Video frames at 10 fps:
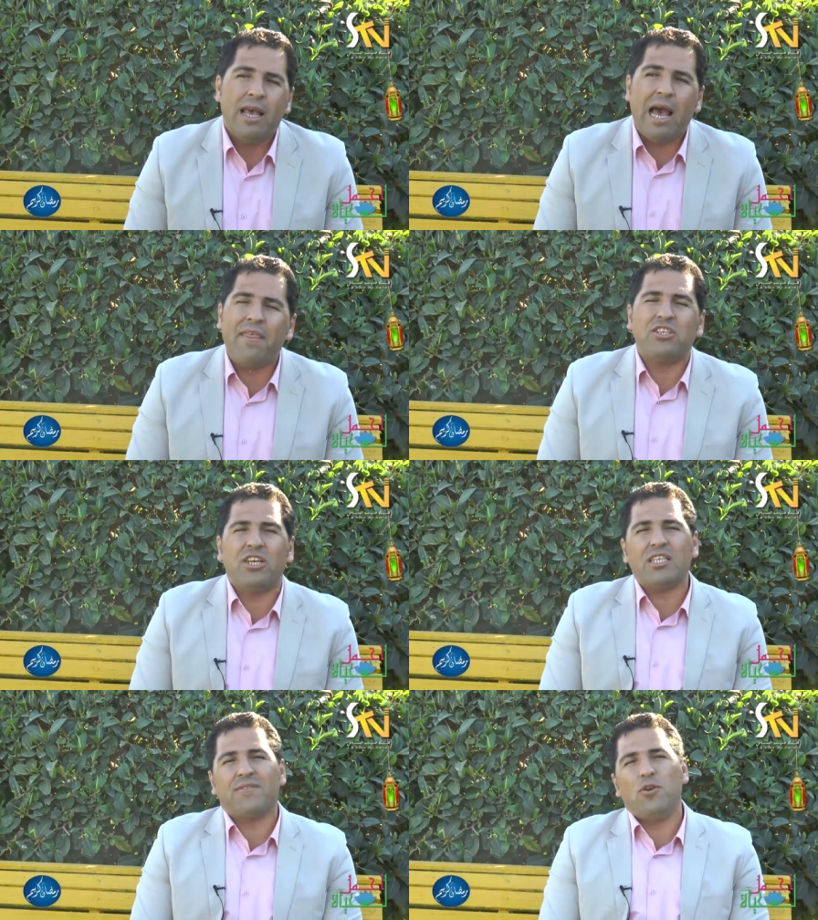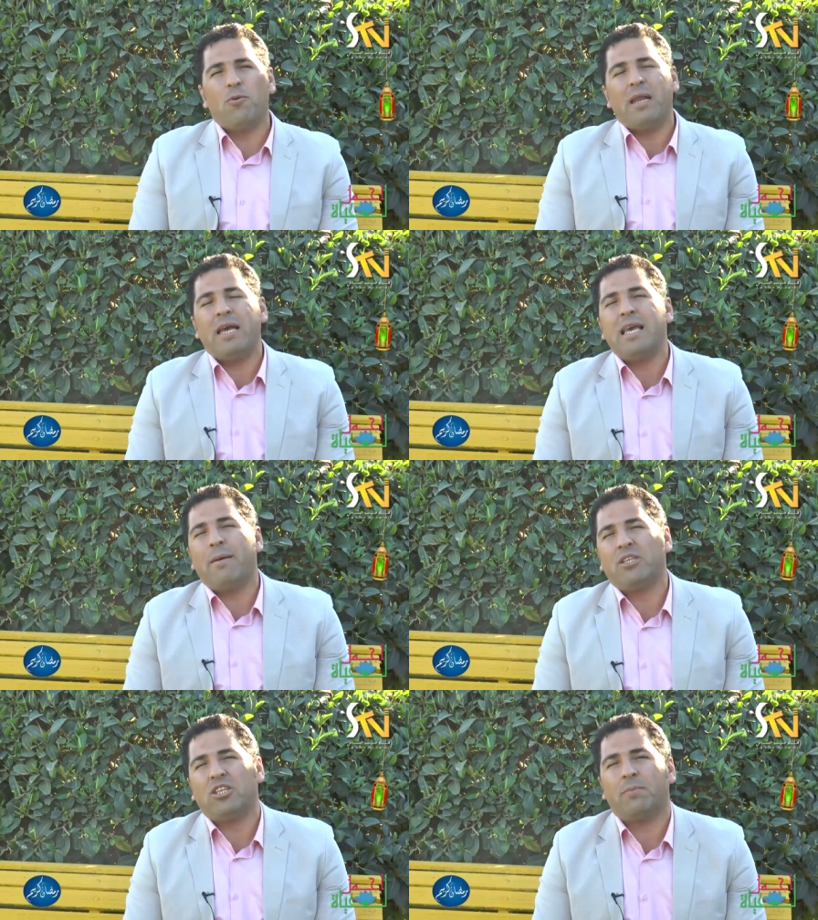هذا الشخص في يوم من
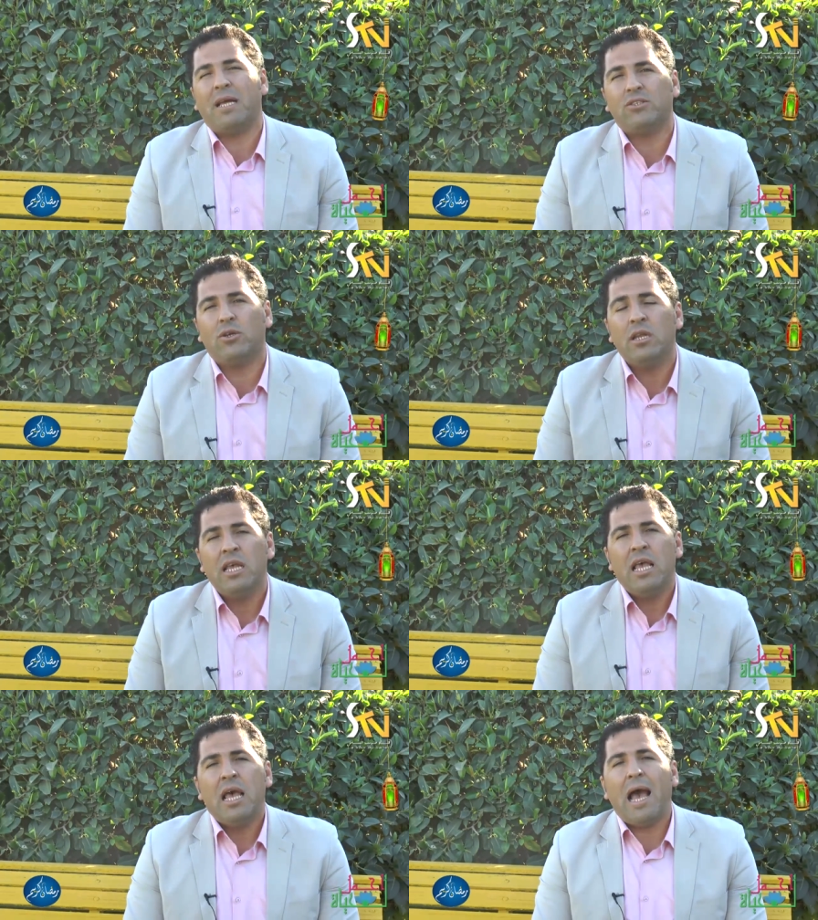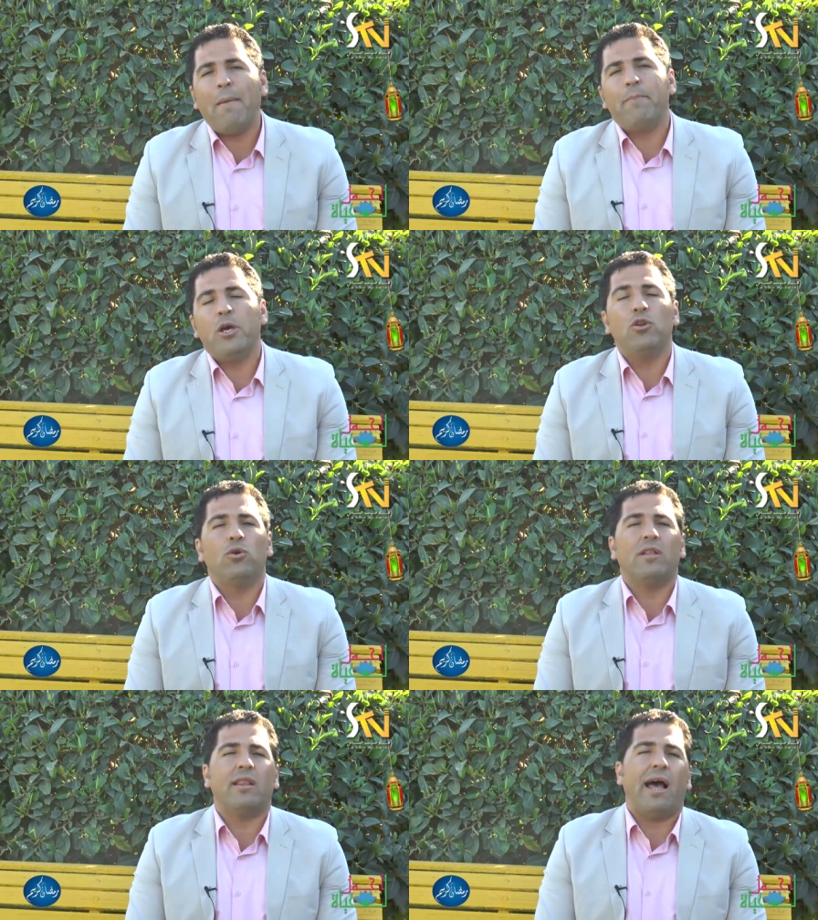الأيام ريتشارد برانسون حب أنه
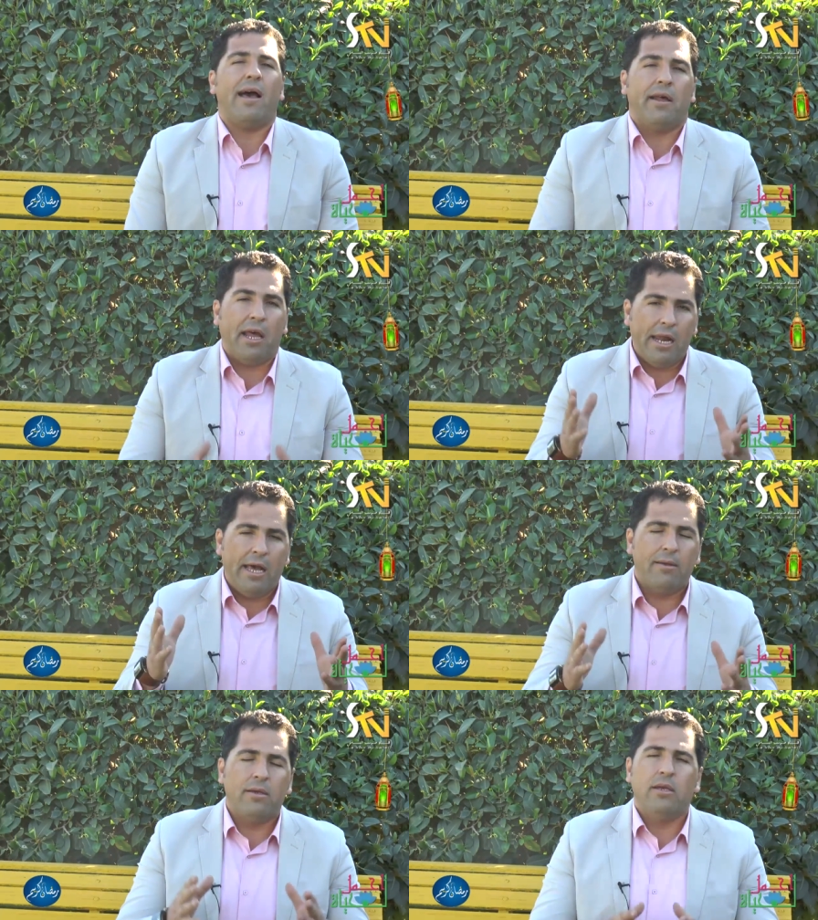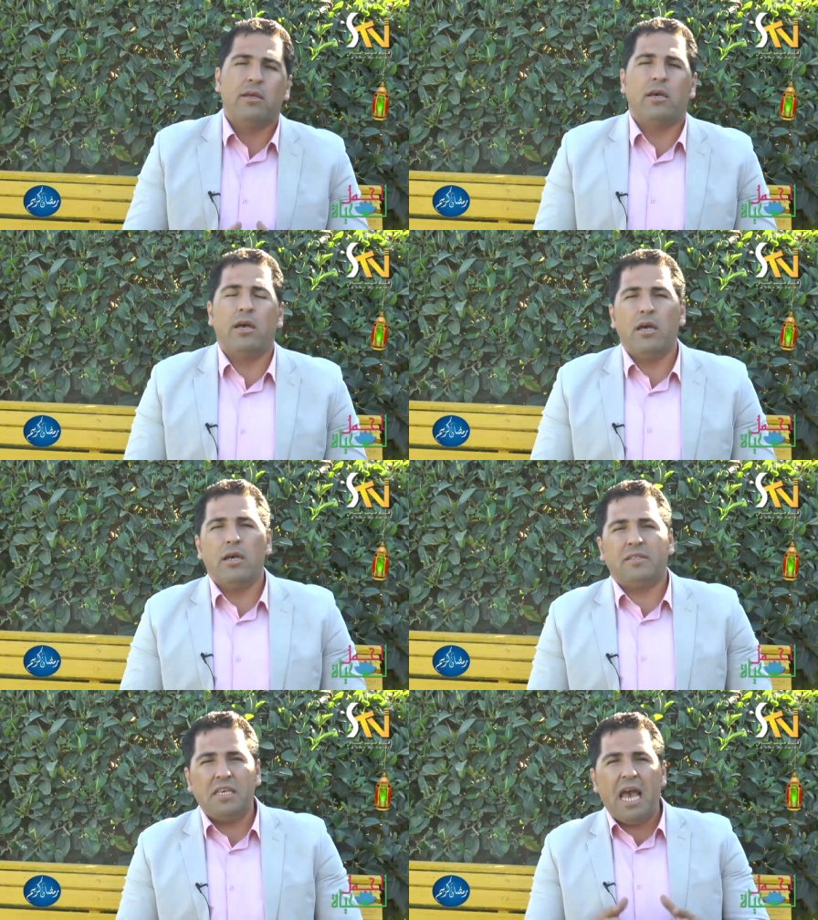يطلع رحلة
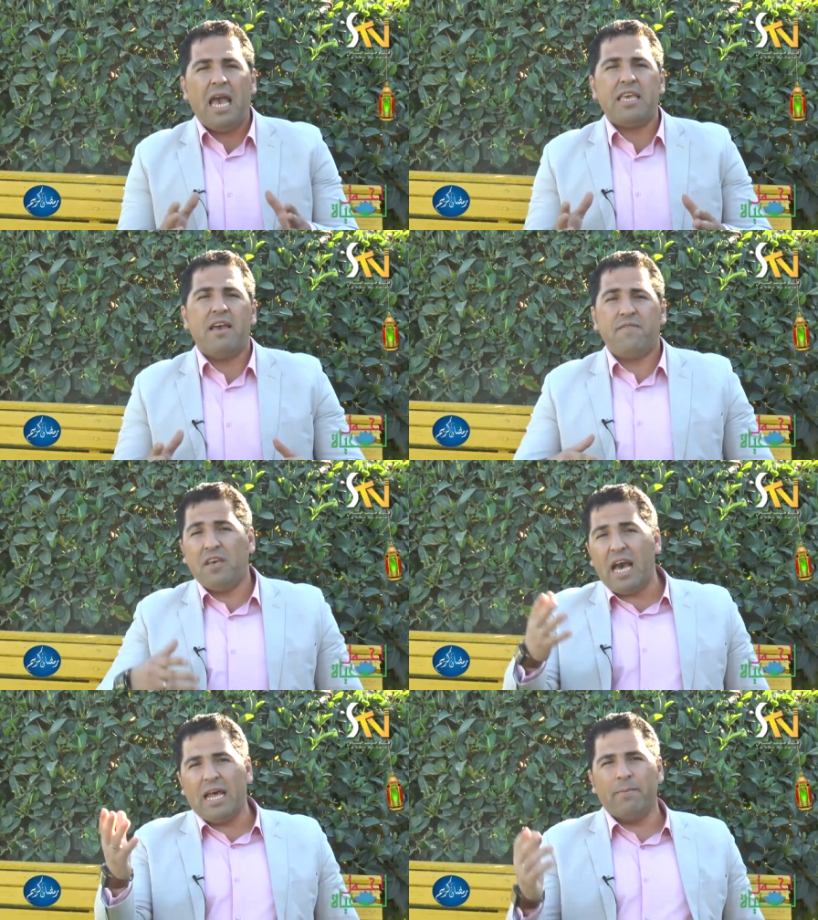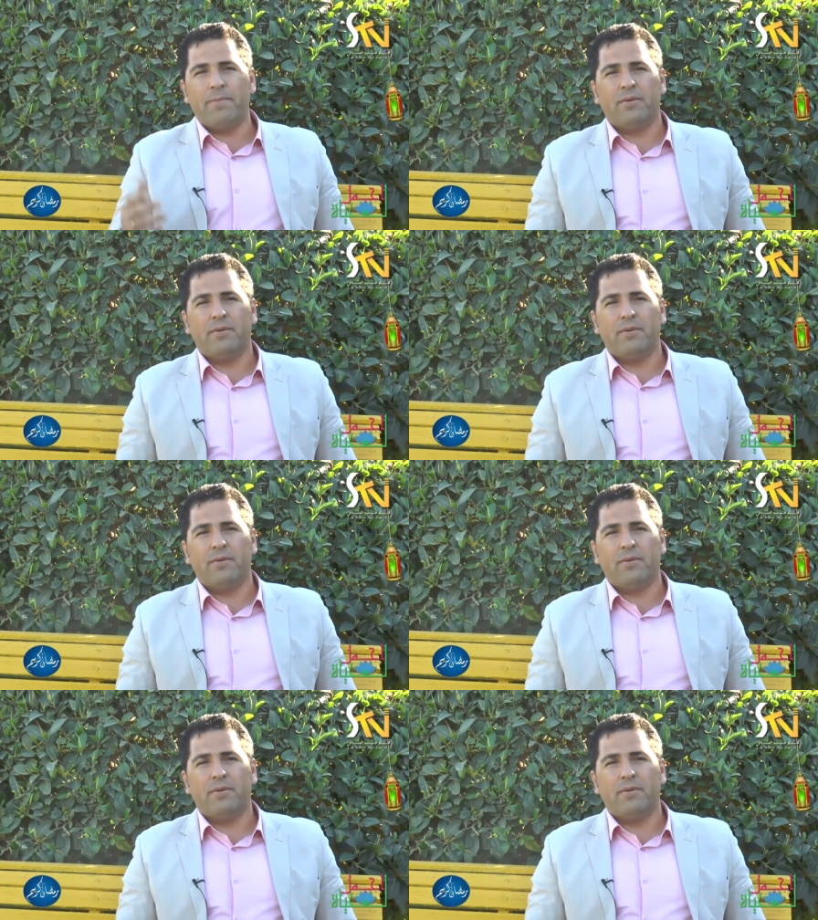آه، سياحية في قارب